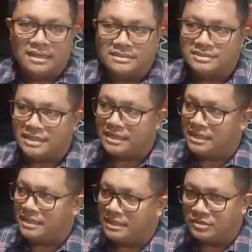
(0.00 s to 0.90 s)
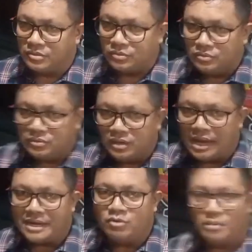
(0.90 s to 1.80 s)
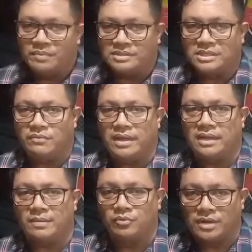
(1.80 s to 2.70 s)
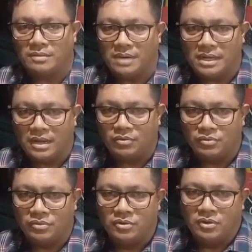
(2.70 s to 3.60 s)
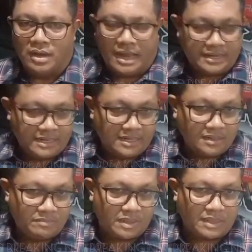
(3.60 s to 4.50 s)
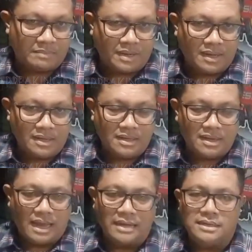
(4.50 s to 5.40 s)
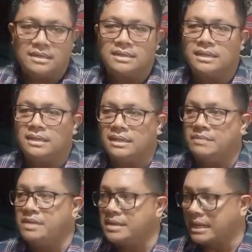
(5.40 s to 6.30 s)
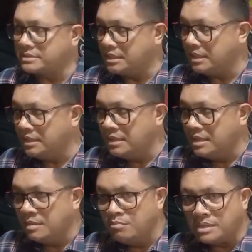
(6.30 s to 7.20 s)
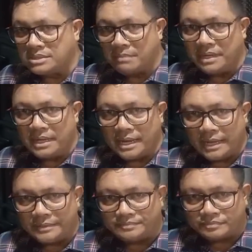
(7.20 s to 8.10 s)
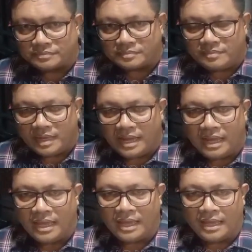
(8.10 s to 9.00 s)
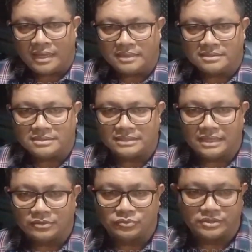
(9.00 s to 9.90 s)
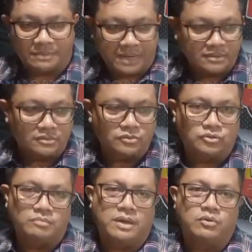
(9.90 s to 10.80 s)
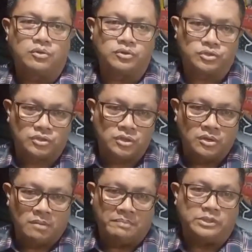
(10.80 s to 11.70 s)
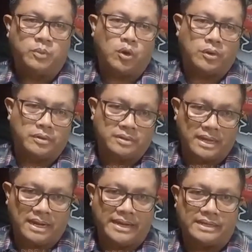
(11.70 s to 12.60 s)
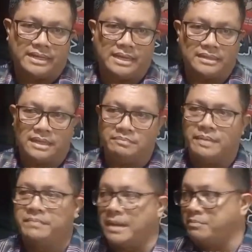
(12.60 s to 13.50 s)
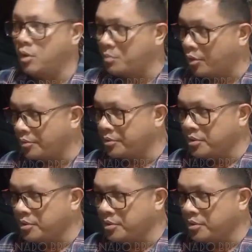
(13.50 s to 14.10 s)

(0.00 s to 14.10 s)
Senin itu ada dua peristiwa yang kemudian beliau hadir. Pertama hadir di imigrasi bersama dengan eh, salah satu camat untuk mengurus paspor karena ada kegiatan Pemkap Bolmong.